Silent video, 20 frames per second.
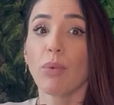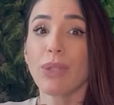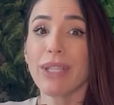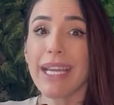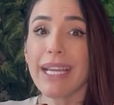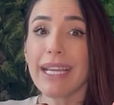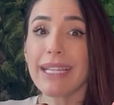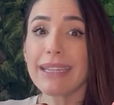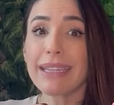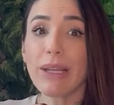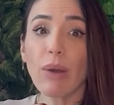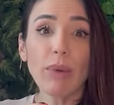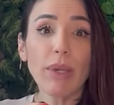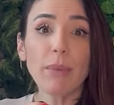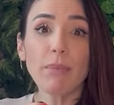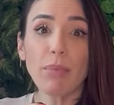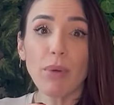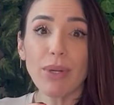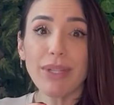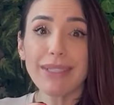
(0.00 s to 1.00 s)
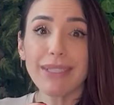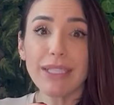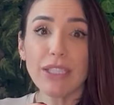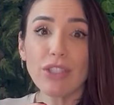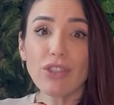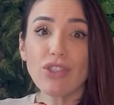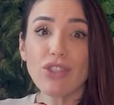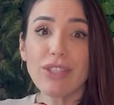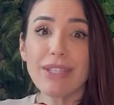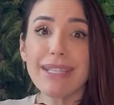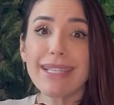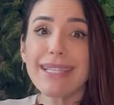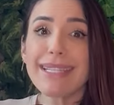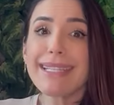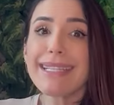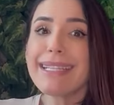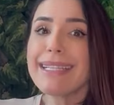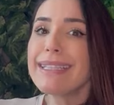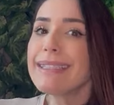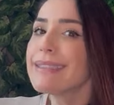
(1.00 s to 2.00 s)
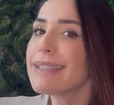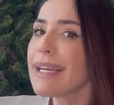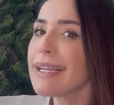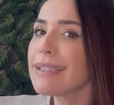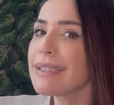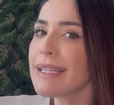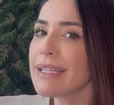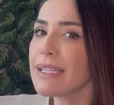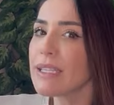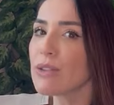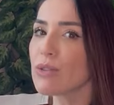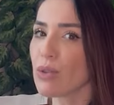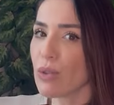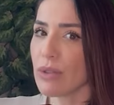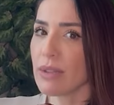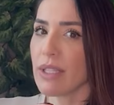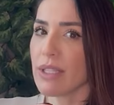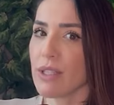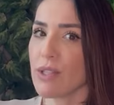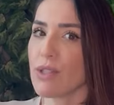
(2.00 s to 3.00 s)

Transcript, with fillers: Por que, que é tão importante se entender em toda a